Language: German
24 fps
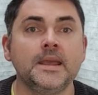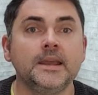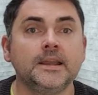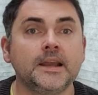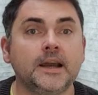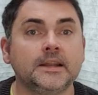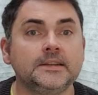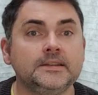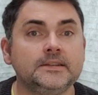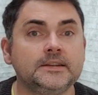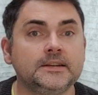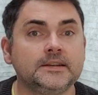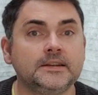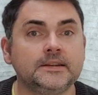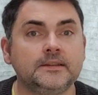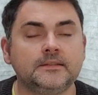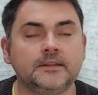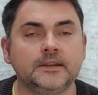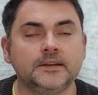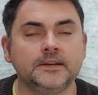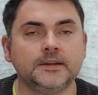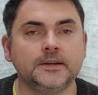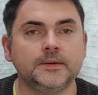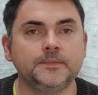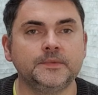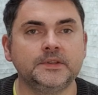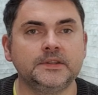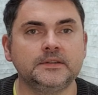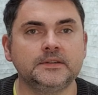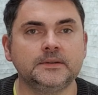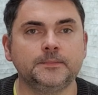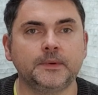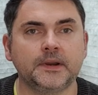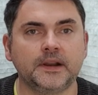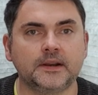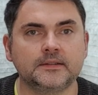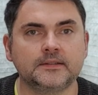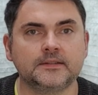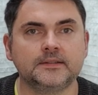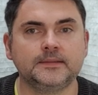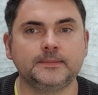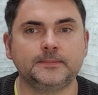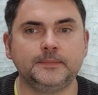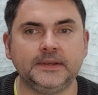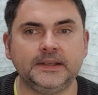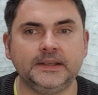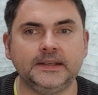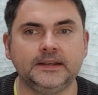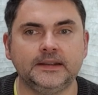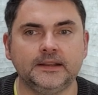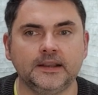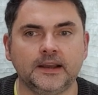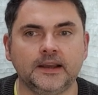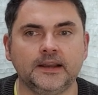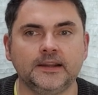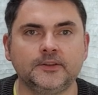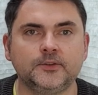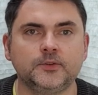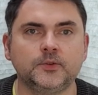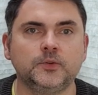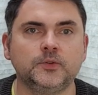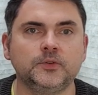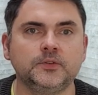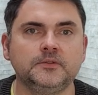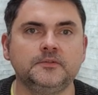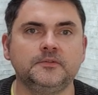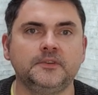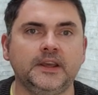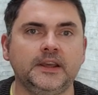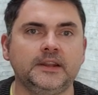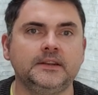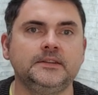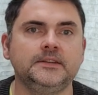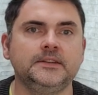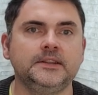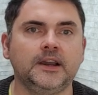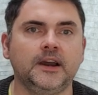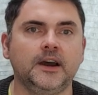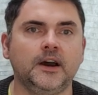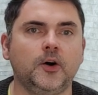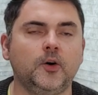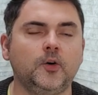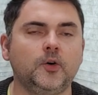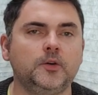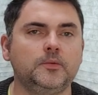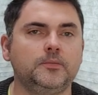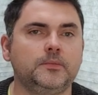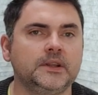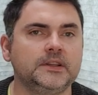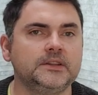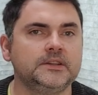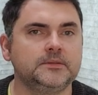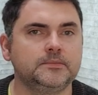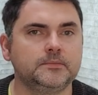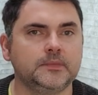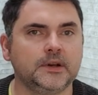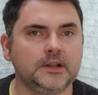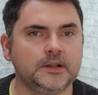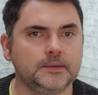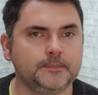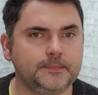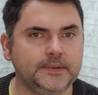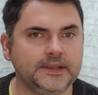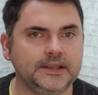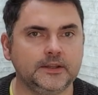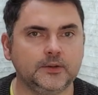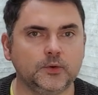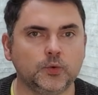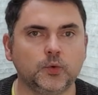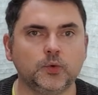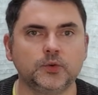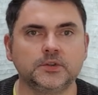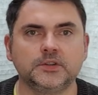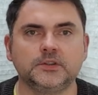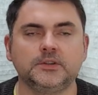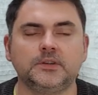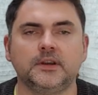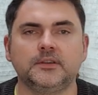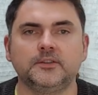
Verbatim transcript: Ja, diese, äh, diese Praxisbegleitungen werden ja auch manchmal benotet,